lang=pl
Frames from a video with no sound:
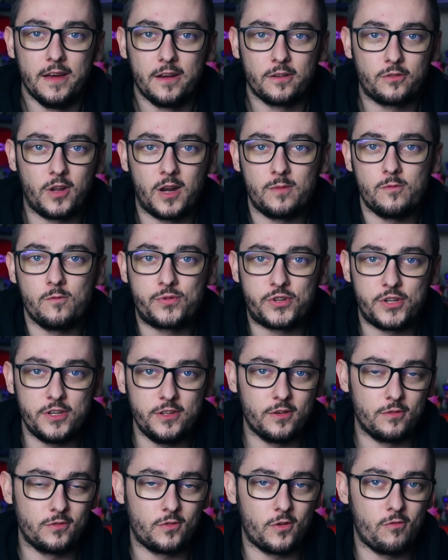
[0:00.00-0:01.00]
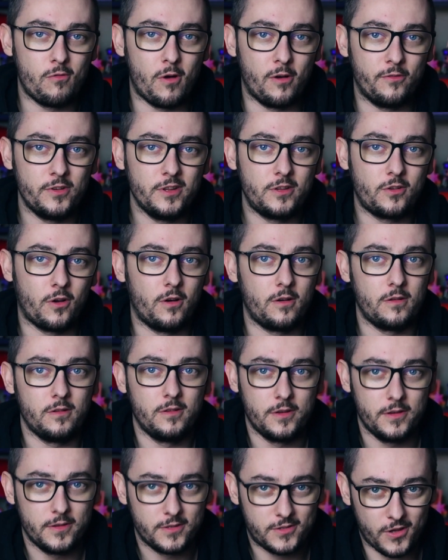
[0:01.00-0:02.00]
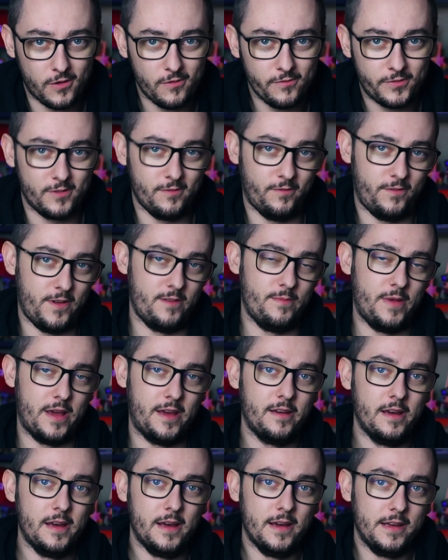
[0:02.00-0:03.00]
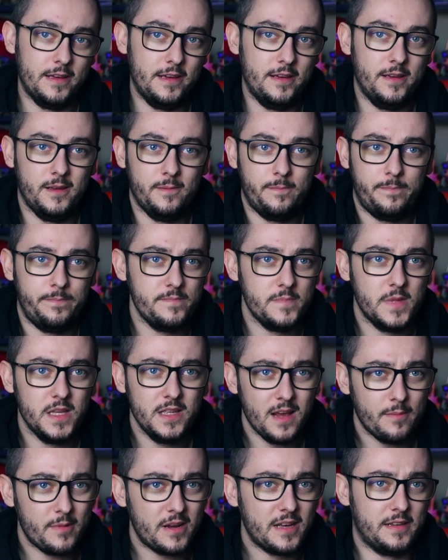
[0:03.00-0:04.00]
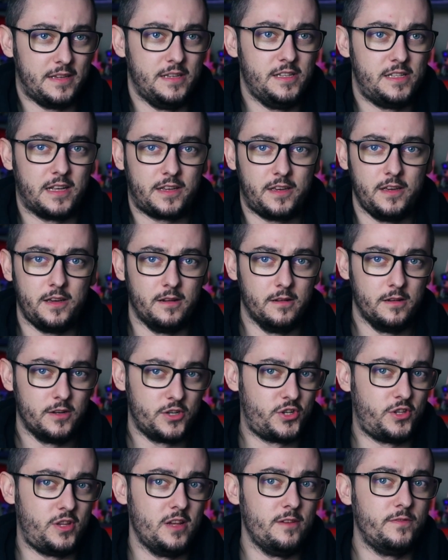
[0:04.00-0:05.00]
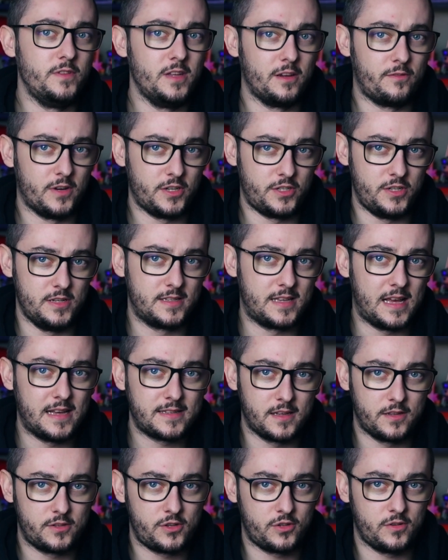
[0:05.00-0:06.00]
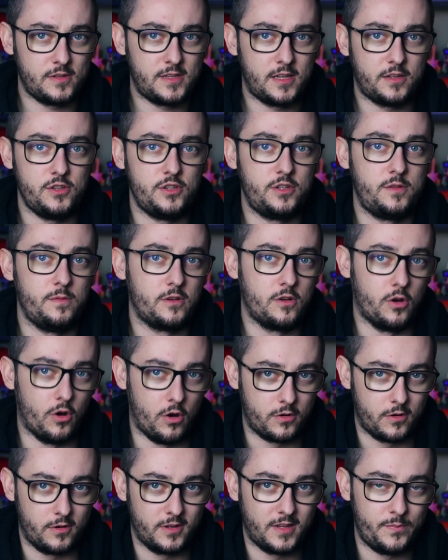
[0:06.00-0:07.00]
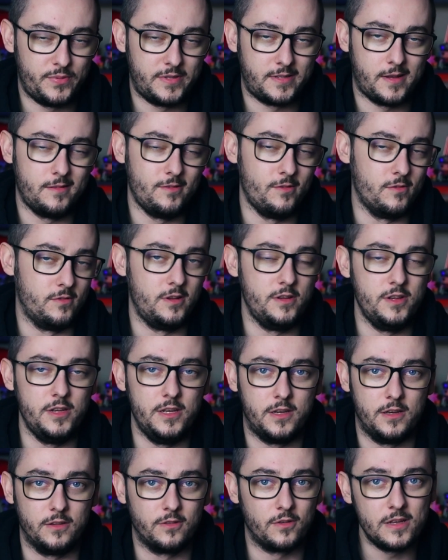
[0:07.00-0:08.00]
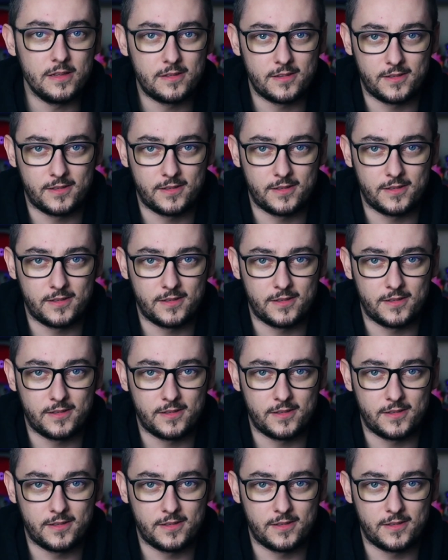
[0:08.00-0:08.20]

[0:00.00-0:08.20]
które mu przyjdą do głowy, to są w tym filmie i nie ma jakichś takich sztywnych właśnie zasad, że to jest jakiś horror napisany od linijki. No nic